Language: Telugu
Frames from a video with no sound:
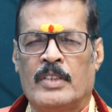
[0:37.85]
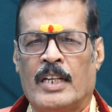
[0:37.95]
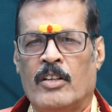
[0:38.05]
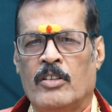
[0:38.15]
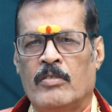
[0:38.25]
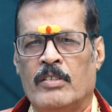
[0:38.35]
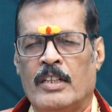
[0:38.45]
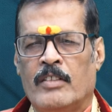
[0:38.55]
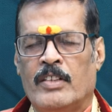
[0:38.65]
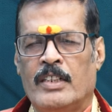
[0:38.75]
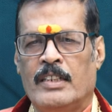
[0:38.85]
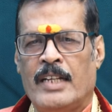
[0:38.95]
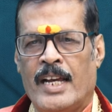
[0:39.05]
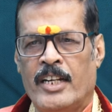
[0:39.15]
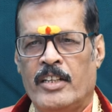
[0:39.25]
తనలో ఉన్నటువంటి
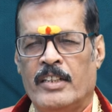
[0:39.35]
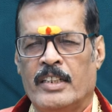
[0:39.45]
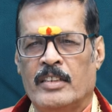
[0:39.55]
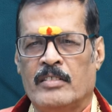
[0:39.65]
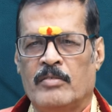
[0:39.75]
టాలెంట్కి